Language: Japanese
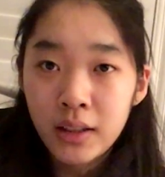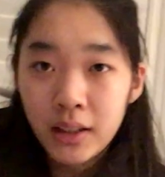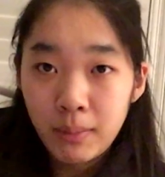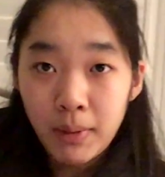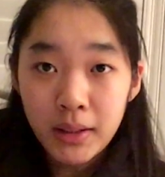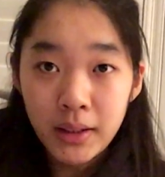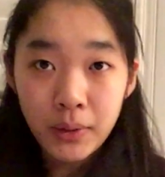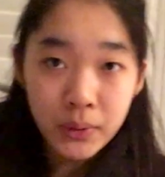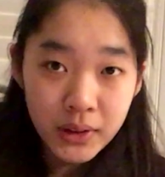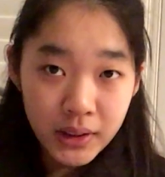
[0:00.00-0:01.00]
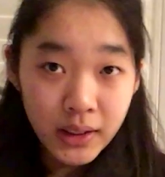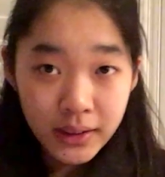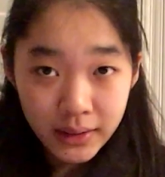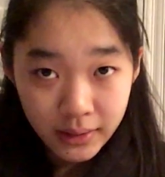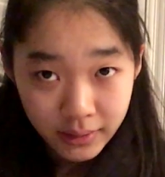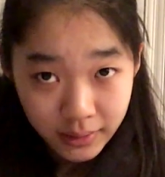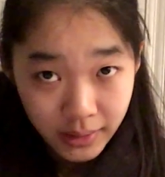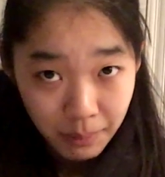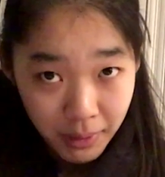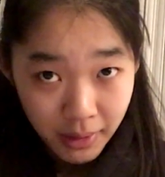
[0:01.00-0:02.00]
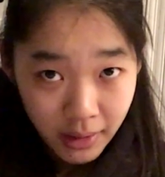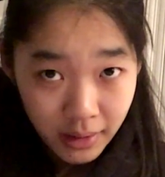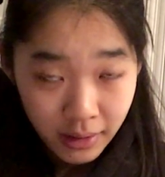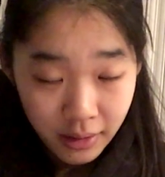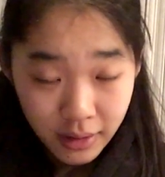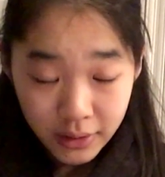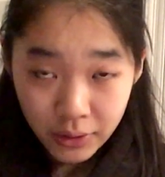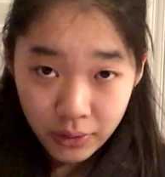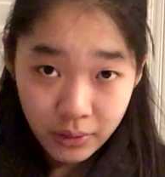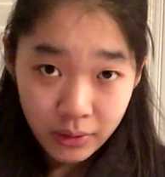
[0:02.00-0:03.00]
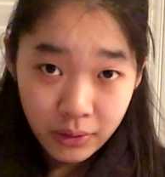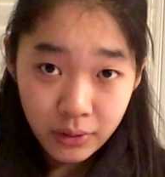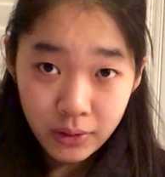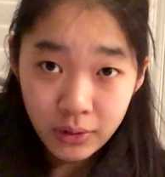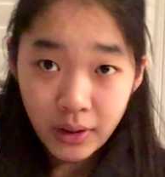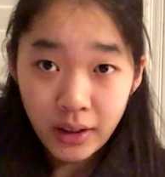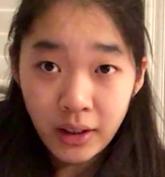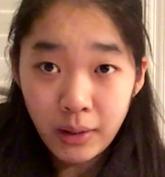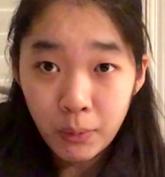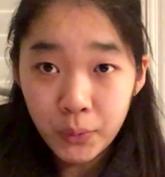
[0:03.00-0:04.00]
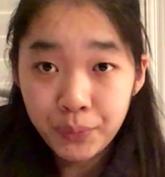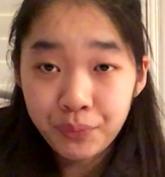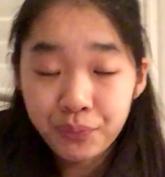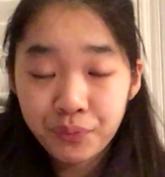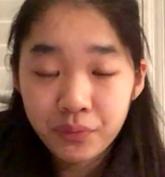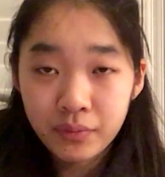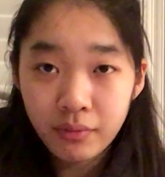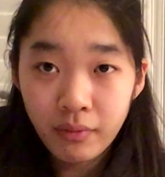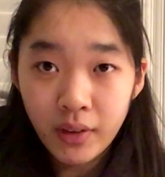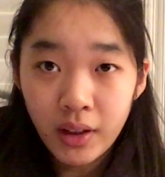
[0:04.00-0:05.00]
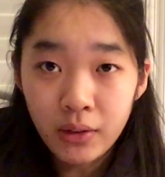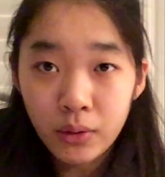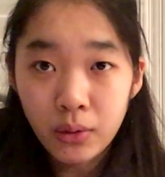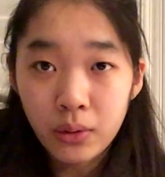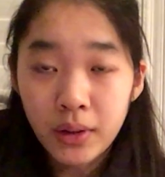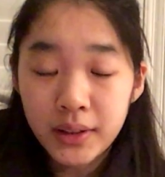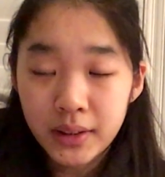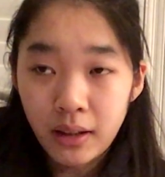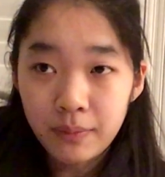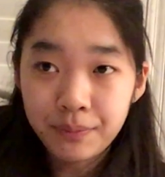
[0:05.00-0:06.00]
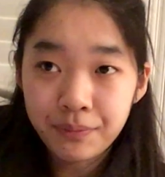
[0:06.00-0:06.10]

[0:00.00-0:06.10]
決まってほしいですせめて1箇所ロンドンだけでもっていうところですがっ